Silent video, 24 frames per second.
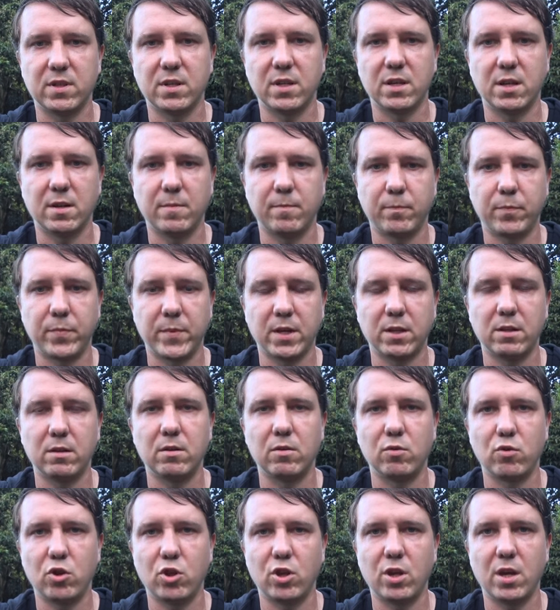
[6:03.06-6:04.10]
за
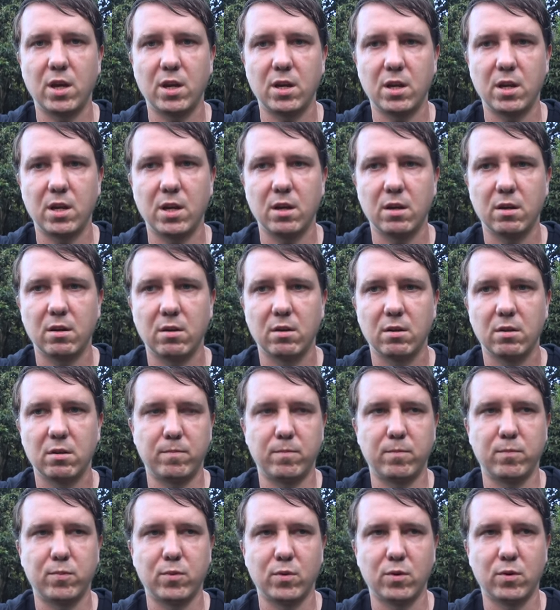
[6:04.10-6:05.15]
отключение
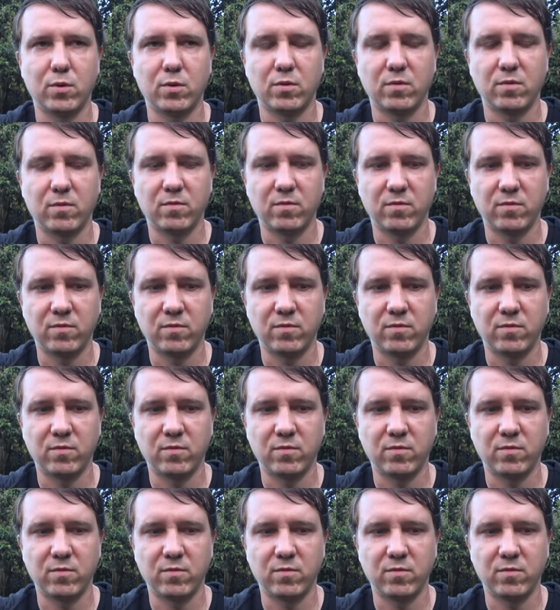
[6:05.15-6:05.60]
по